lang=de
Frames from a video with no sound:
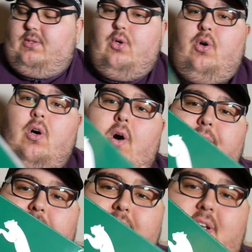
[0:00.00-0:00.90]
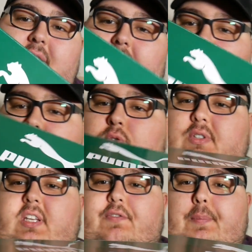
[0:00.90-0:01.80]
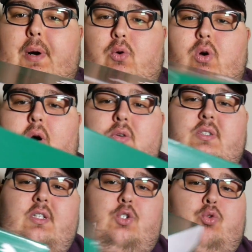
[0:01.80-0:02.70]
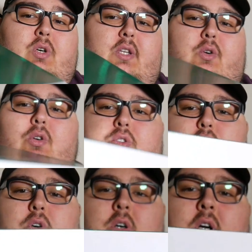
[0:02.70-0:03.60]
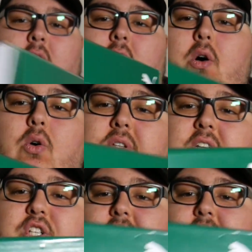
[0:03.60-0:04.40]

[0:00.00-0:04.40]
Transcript: So, auf jeden Fall, ja, so sieht die Verpackung aus, ne? Schuhkarton, so. Und hier